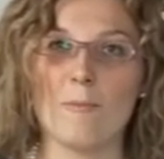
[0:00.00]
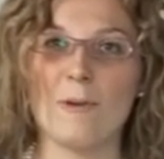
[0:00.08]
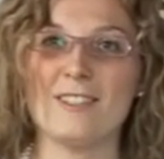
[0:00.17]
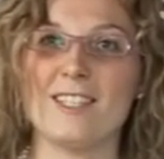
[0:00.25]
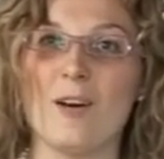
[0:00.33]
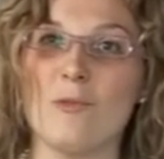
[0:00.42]

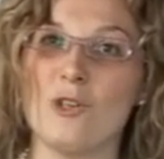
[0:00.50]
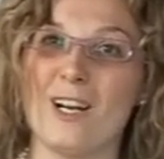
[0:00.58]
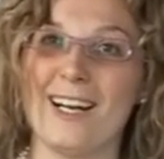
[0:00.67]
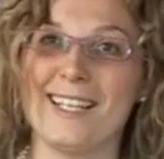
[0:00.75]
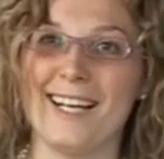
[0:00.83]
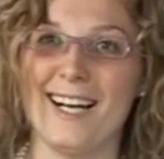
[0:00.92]
Passiamo
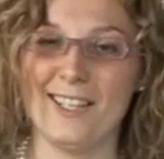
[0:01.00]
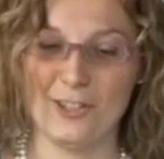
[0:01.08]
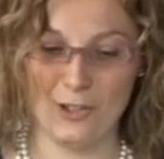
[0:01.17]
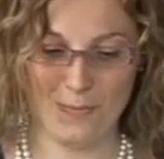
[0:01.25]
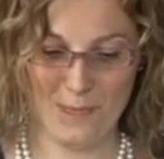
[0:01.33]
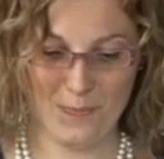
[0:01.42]
ora al
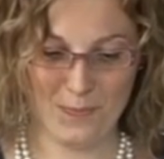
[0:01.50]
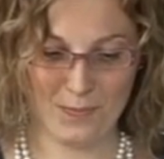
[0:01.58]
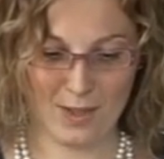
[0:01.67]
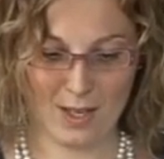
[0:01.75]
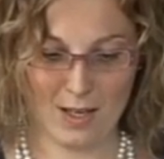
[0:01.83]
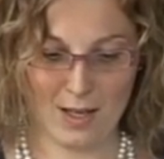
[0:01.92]
calcio.
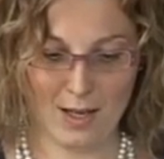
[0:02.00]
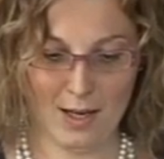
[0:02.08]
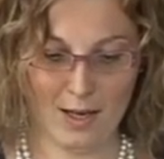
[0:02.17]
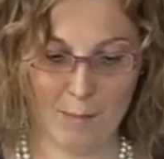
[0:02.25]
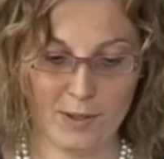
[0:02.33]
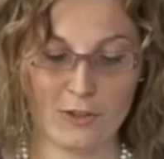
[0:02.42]

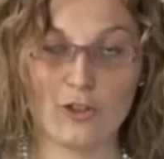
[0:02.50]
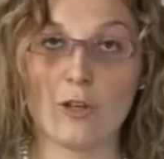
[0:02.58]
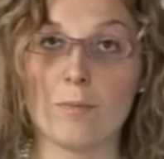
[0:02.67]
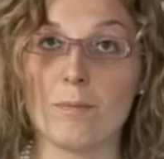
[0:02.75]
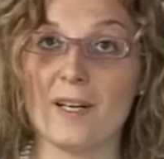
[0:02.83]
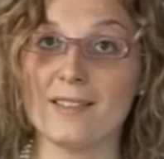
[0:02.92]
La
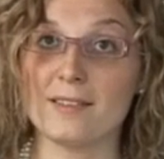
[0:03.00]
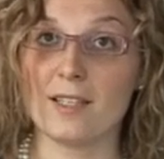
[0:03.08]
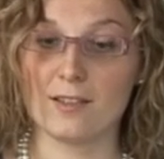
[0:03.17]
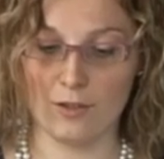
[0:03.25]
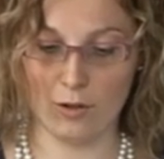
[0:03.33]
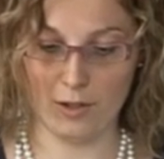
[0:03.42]
peggior
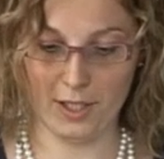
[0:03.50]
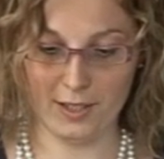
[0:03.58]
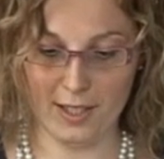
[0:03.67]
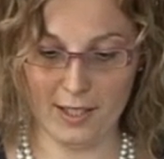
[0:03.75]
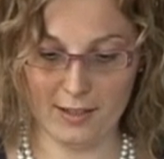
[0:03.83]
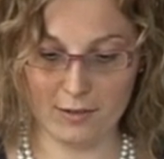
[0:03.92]

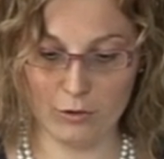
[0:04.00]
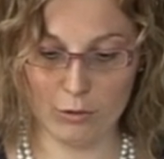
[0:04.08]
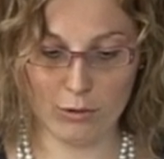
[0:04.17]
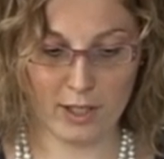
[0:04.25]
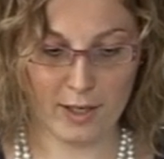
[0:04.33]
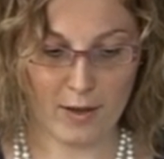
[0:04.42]
prestazione degli
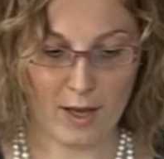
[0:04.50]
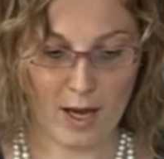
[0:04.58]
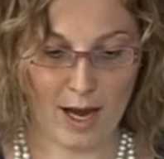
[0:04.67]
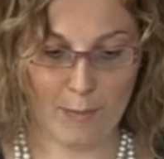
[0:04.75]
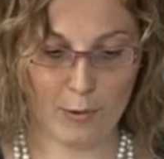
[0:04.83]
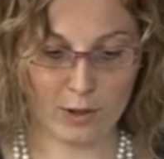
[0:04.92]
azzurri
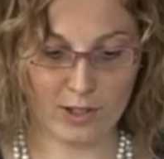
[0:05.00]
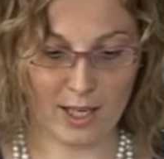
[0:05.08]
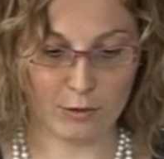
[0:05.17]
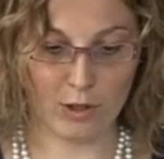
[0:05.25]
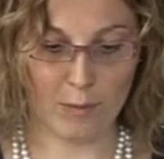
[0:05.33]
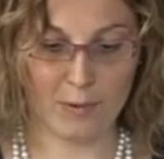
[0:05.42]
ha
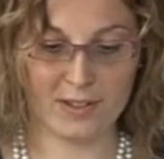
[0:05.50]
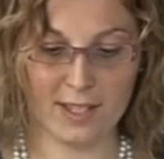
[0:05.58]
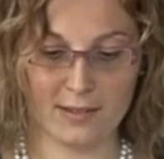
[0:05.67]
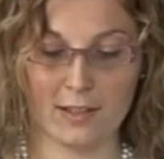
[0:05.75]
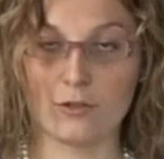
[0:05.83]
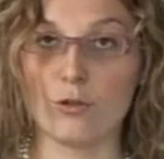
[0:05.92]
portato a una
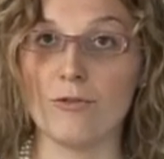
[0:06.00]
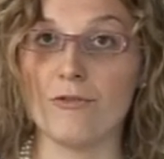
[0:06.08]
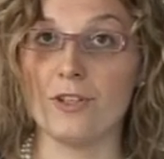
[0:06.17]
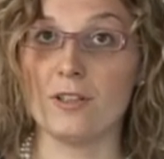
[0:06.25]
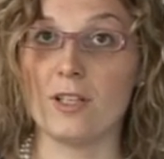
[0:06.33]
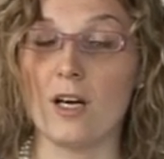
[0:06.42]
pesante
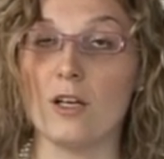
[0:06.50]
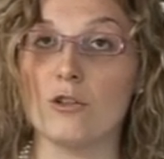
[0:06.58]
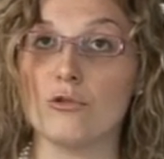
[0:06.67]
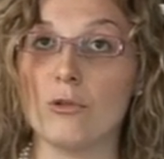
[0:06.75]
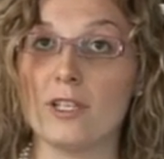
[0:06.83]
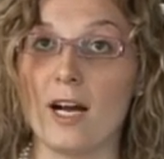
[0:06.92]
sconfitta
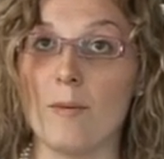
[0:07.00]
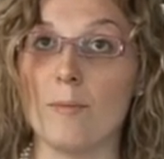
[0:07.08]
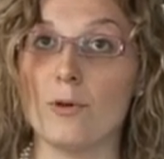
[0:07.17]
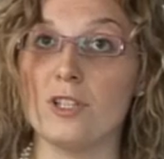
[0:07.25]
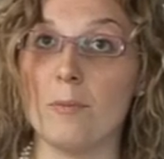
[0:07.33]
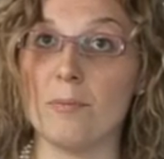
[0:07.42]
sul
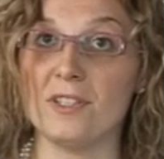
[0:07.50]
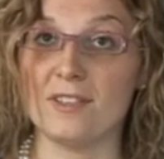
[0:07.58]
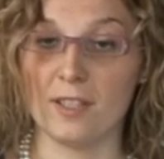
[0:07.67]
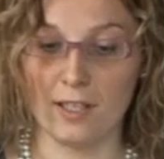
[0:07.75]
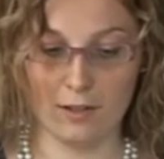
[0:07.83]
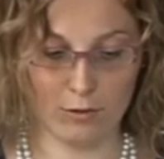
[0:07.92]
campo del
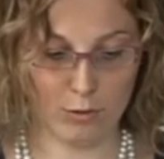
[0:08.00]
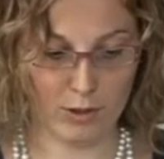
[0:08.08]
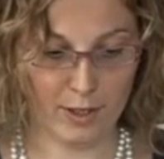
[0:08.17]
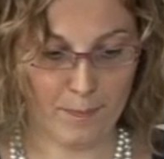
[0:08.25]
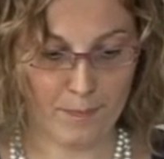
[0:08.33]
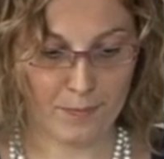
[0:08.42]

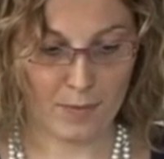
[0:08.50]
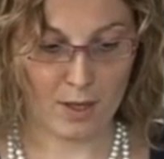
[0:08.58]
Pizzighettone